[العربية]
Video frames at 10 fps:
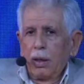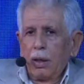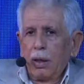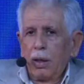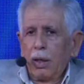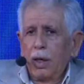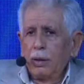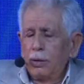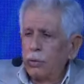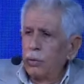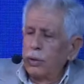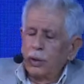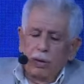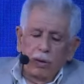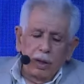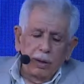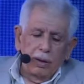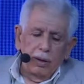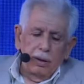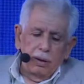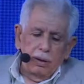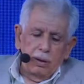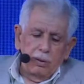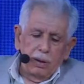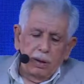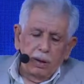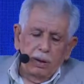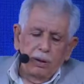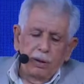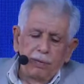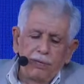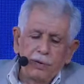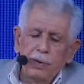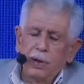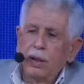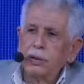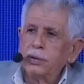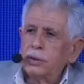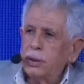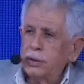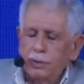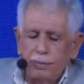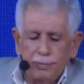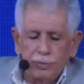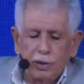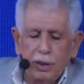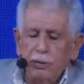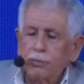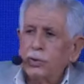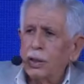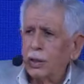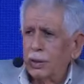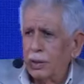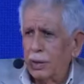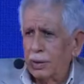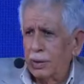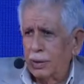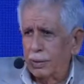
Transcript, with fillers: هذه الرؤية أو هذا هذه الفكرة عن السرد جاءت متأخرة حقيقة